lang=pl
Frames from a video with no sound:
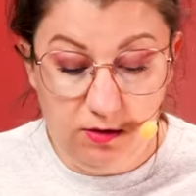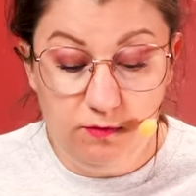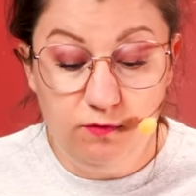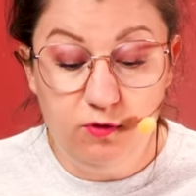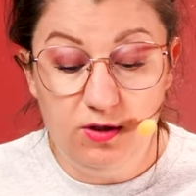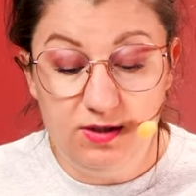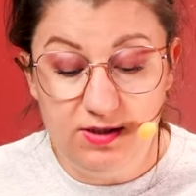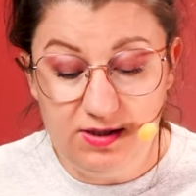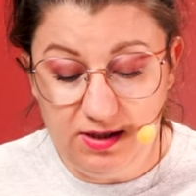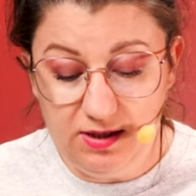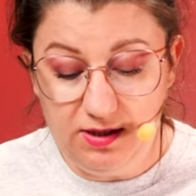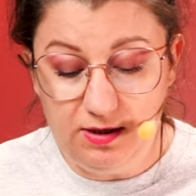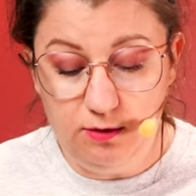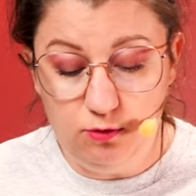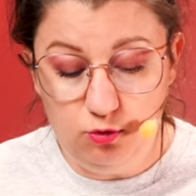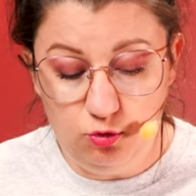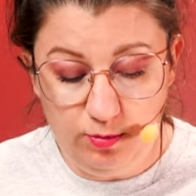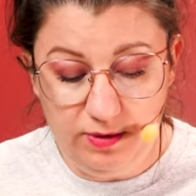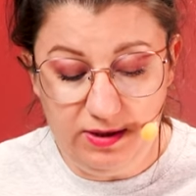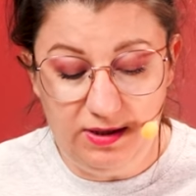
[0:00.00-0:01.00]
Influencerka,
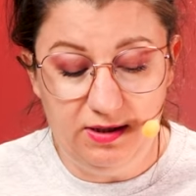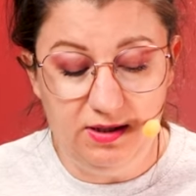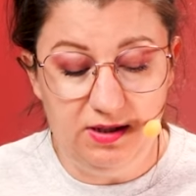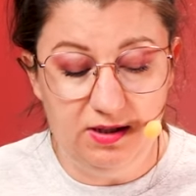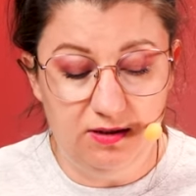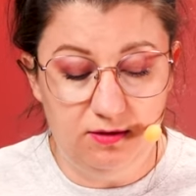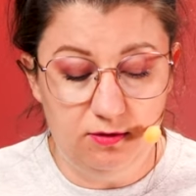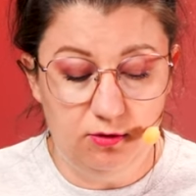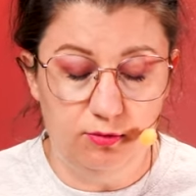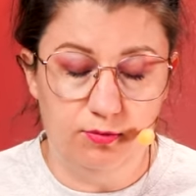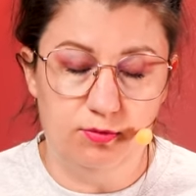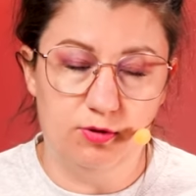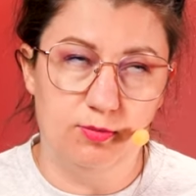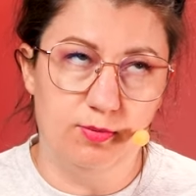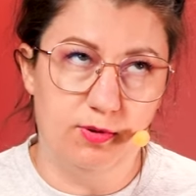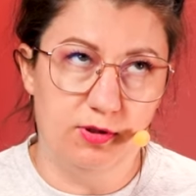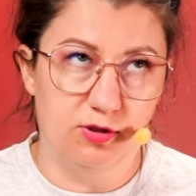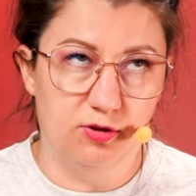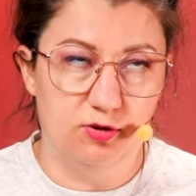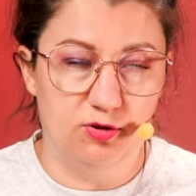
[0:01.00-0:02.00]
youtuberka, dobrze
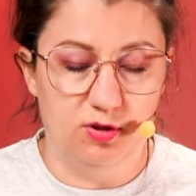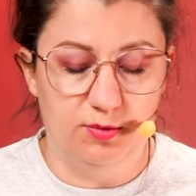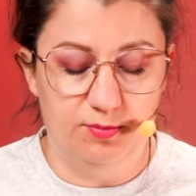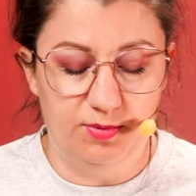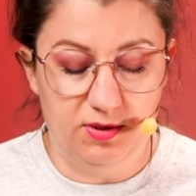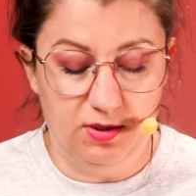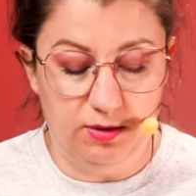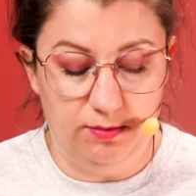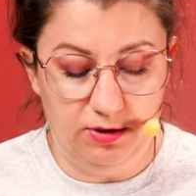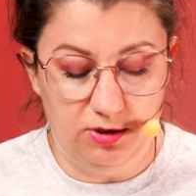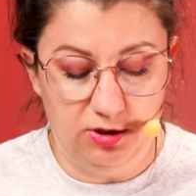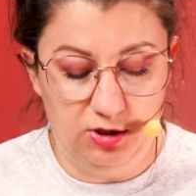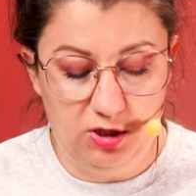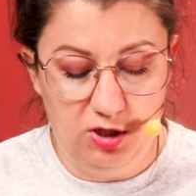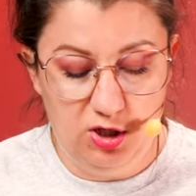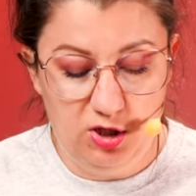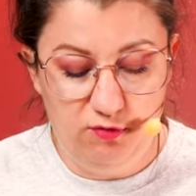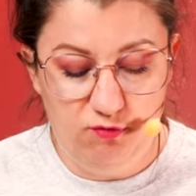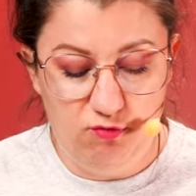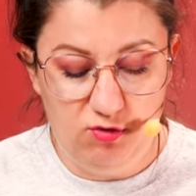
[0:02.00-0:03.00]
Basia, że napisałaś,
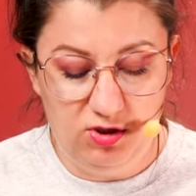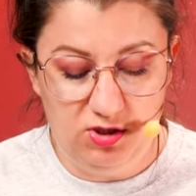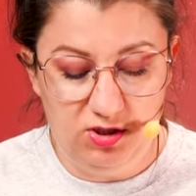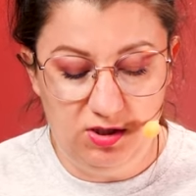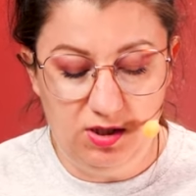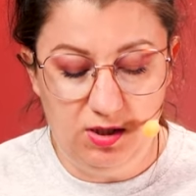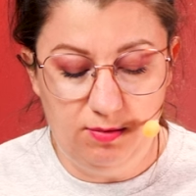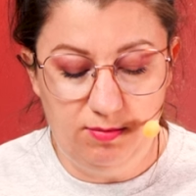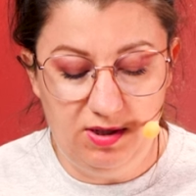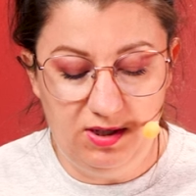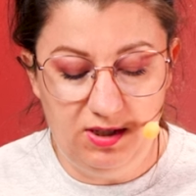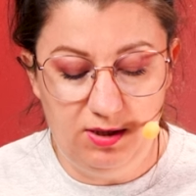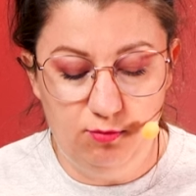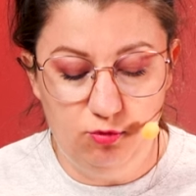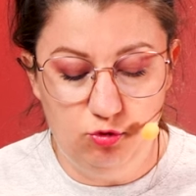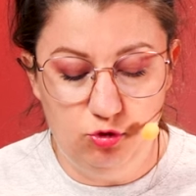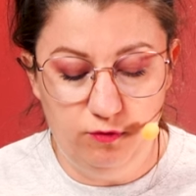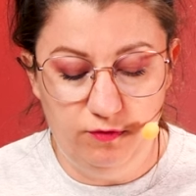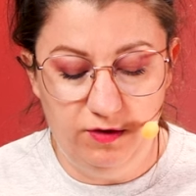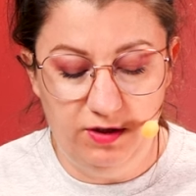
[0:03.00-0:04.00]
właścicielka marki
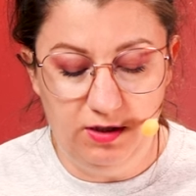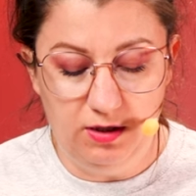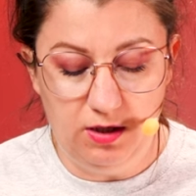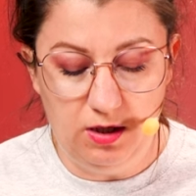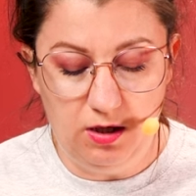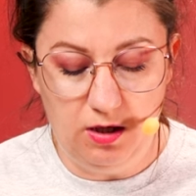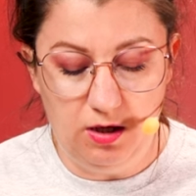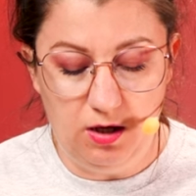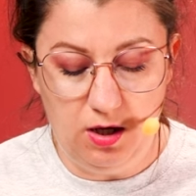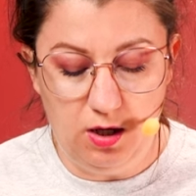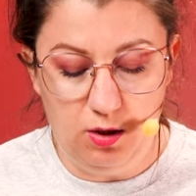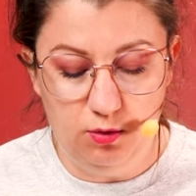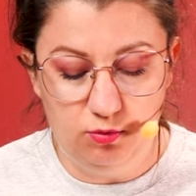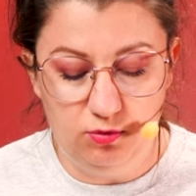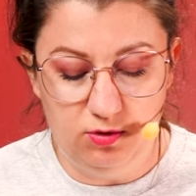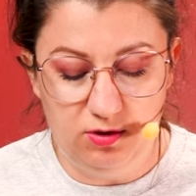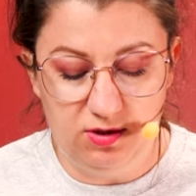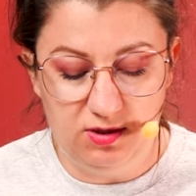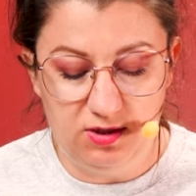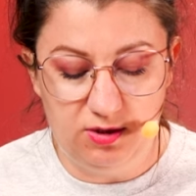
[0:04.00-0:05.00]
modowej
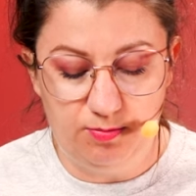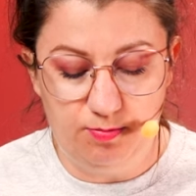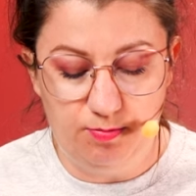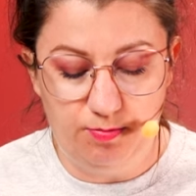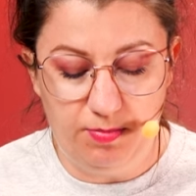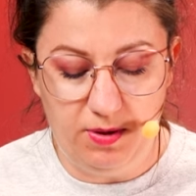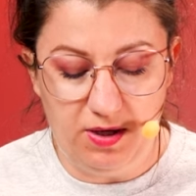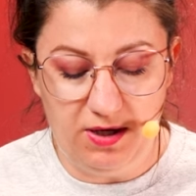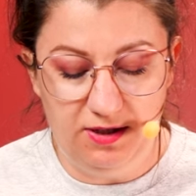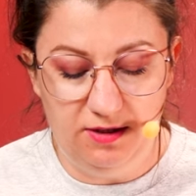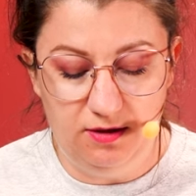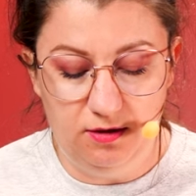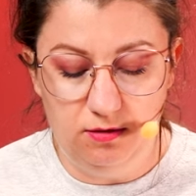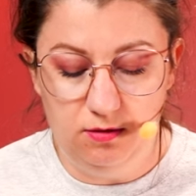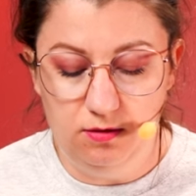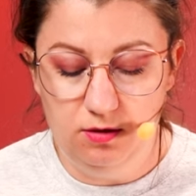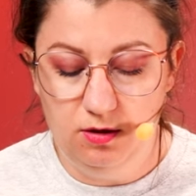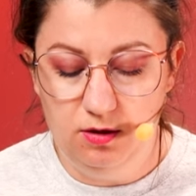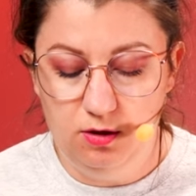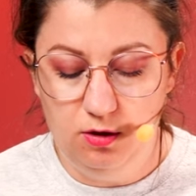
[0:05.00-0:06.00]
Outspire
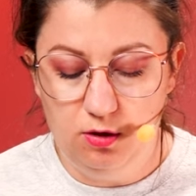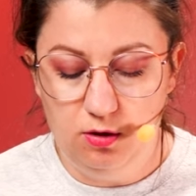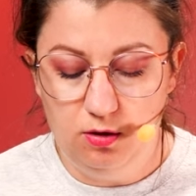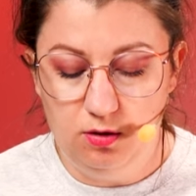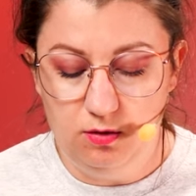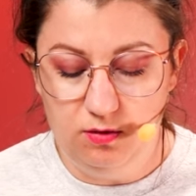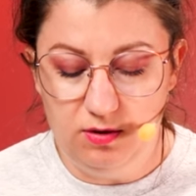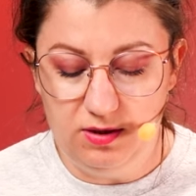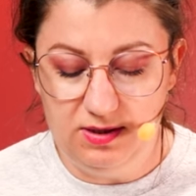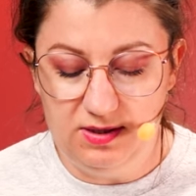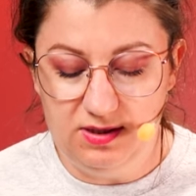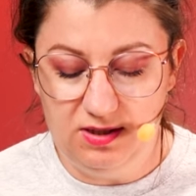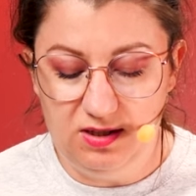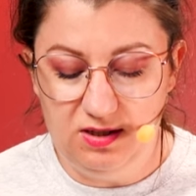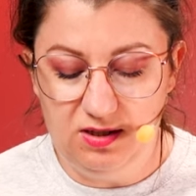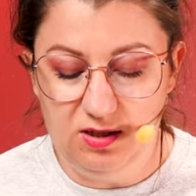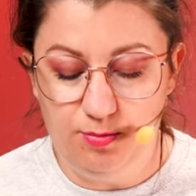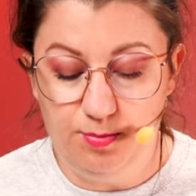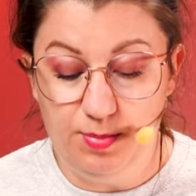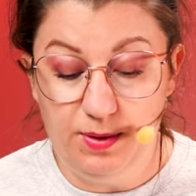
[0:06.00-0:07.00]
oraz trener